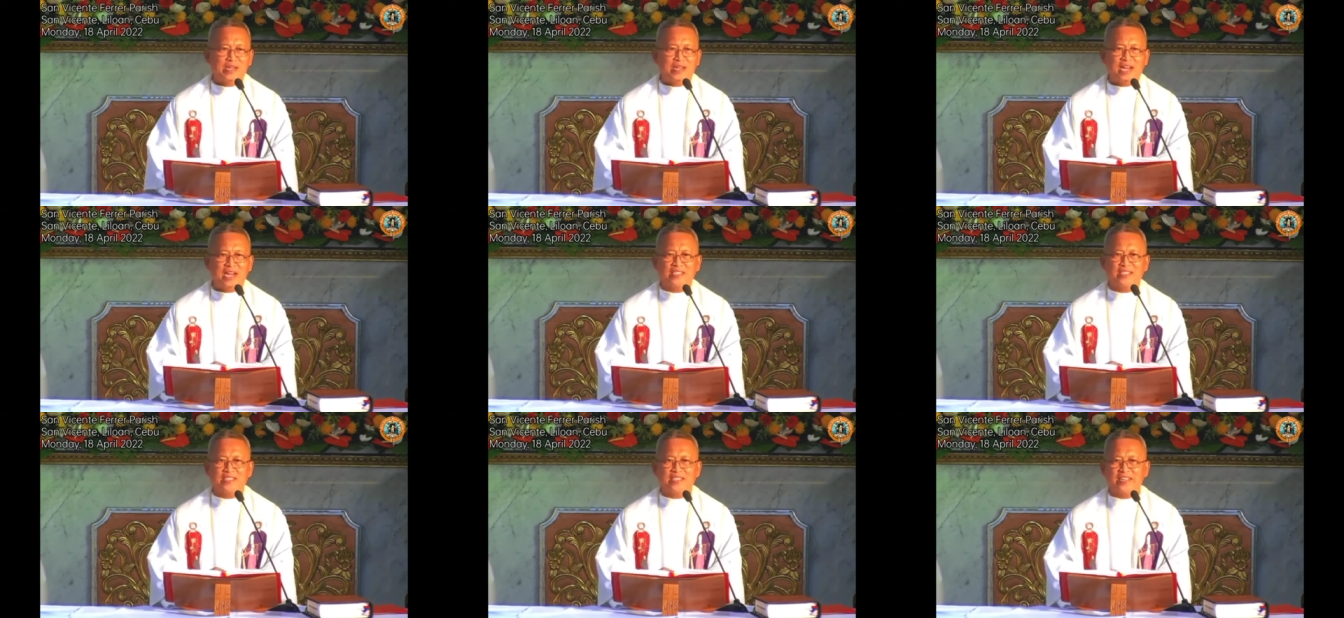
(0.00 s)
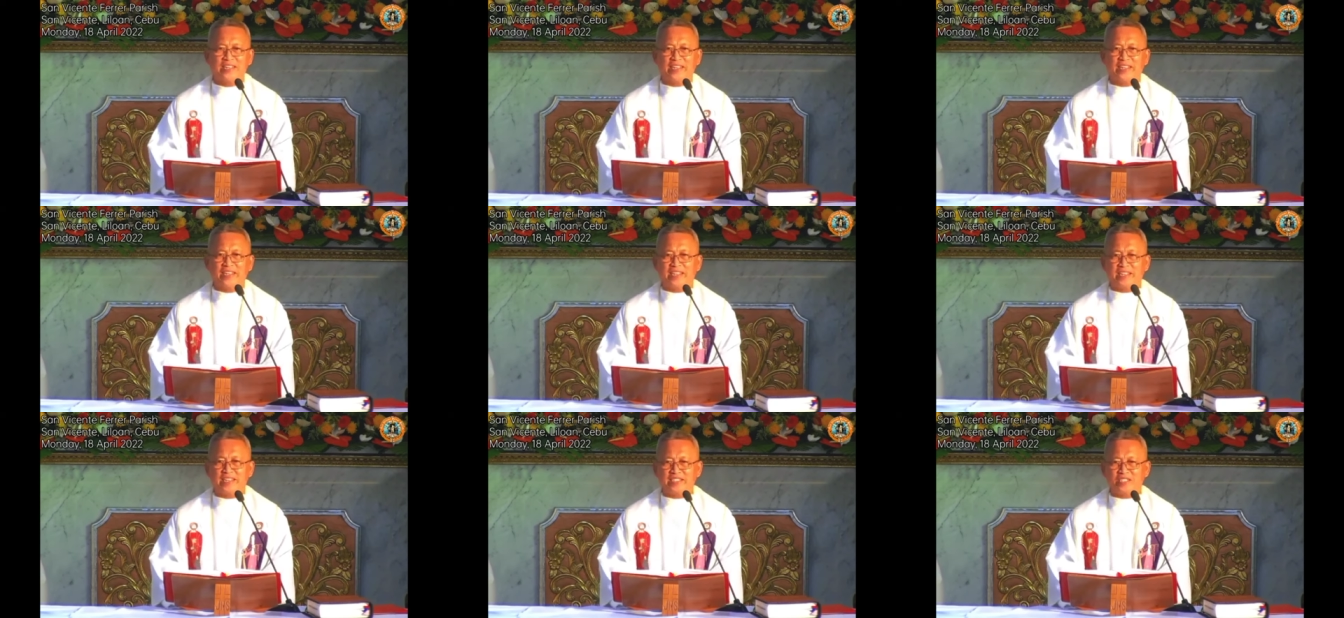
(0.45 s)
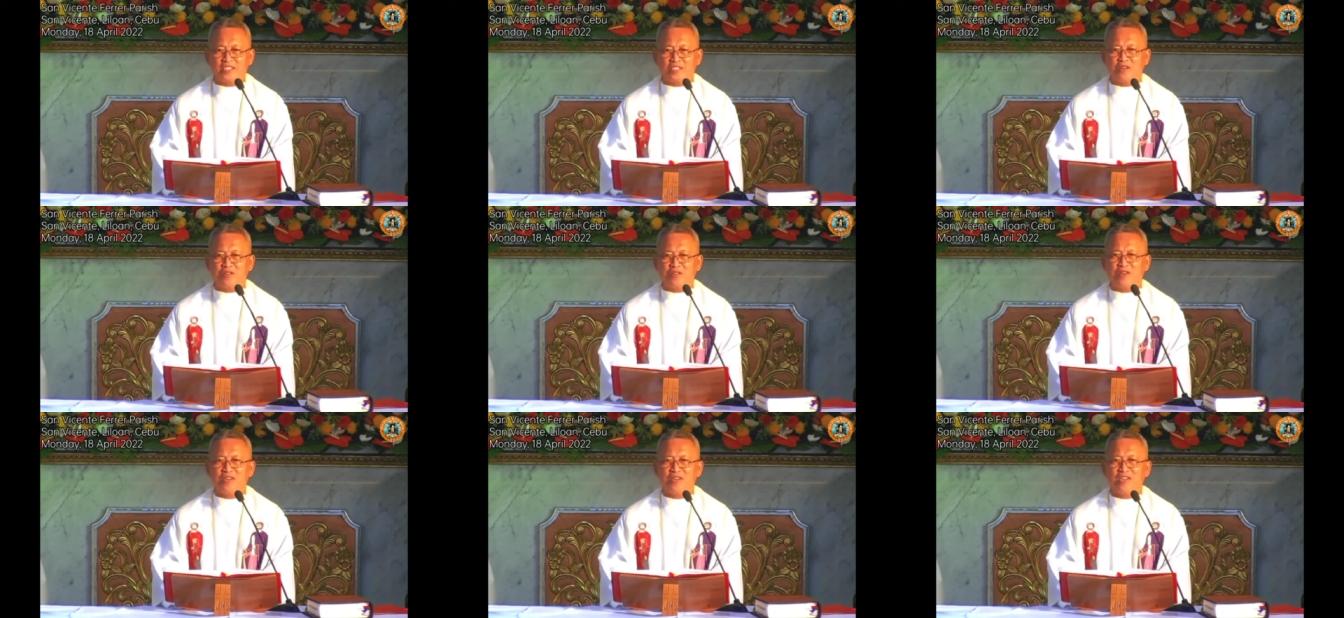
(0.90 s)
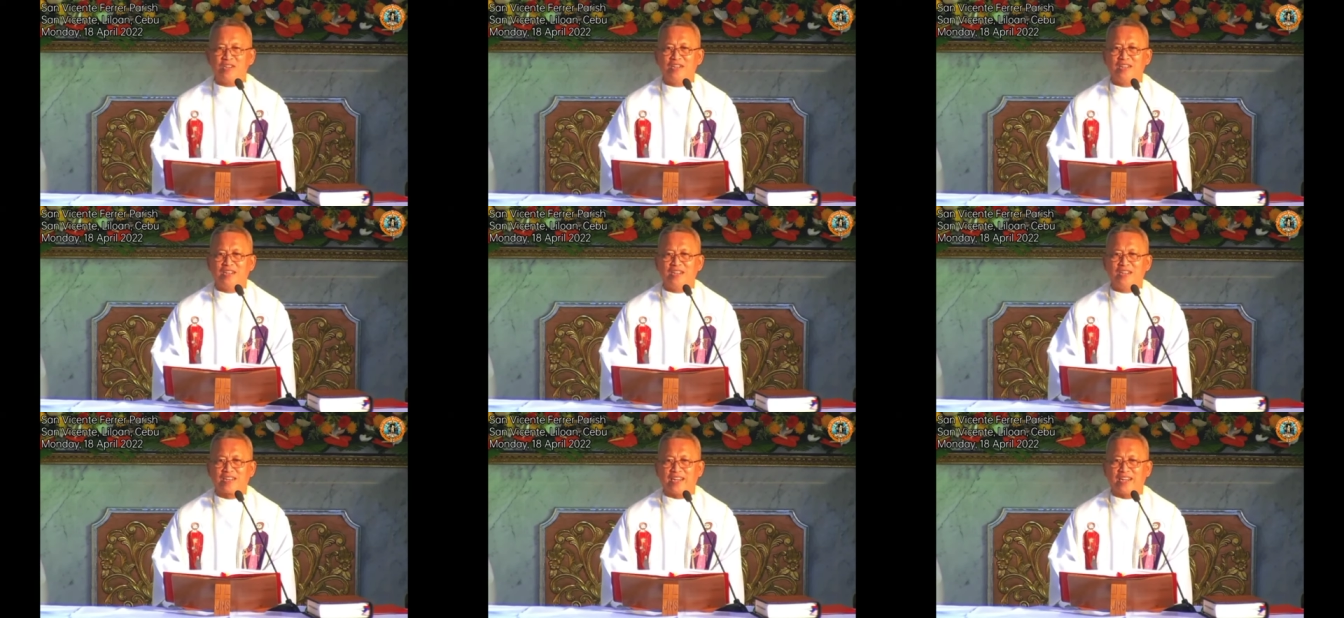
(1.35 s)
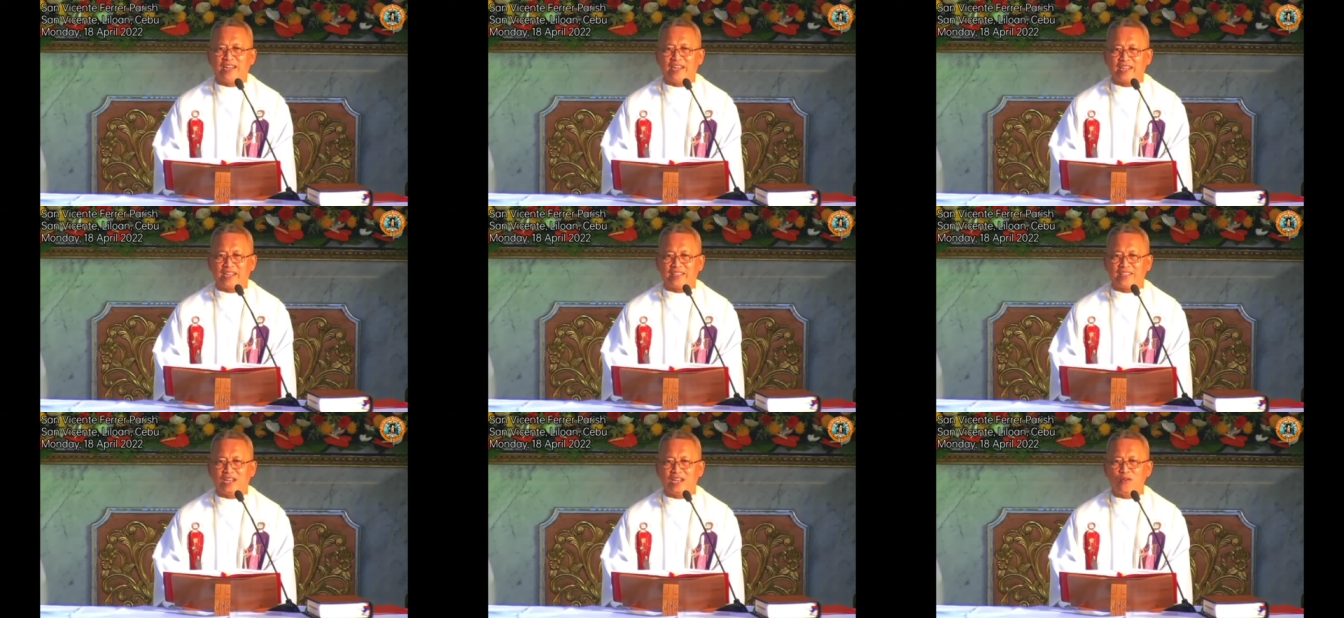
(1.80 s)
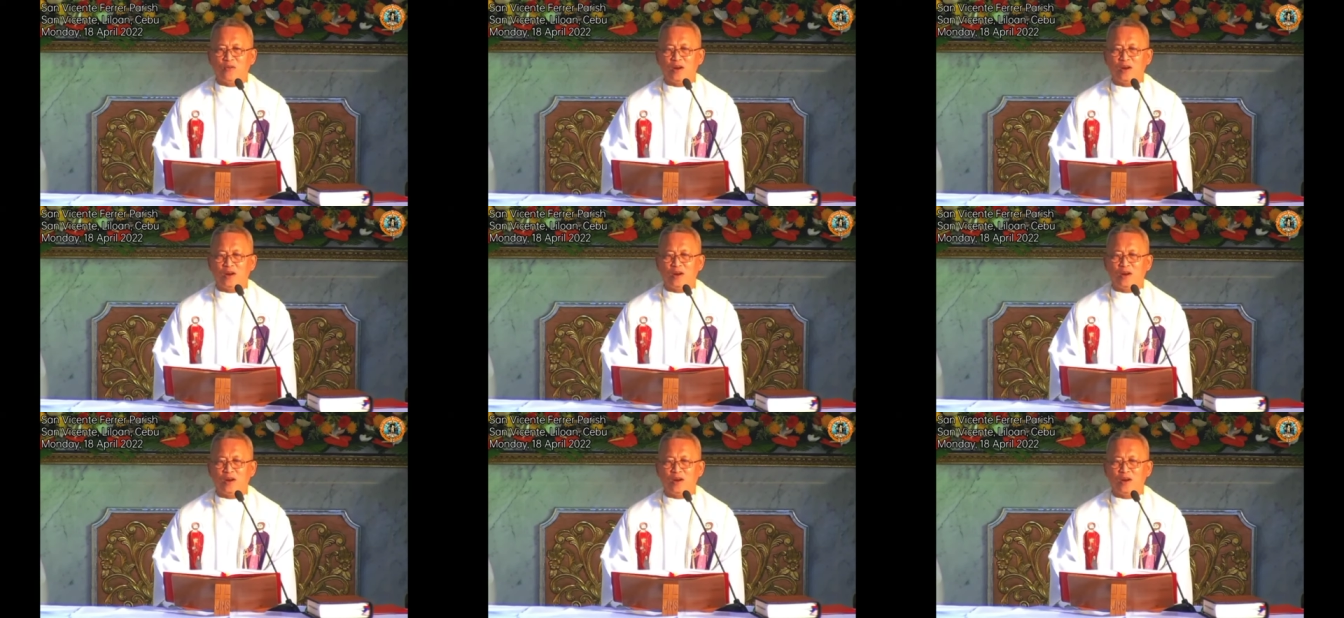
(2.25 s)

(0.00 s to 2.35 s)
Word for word: binasi ni Kristo kanang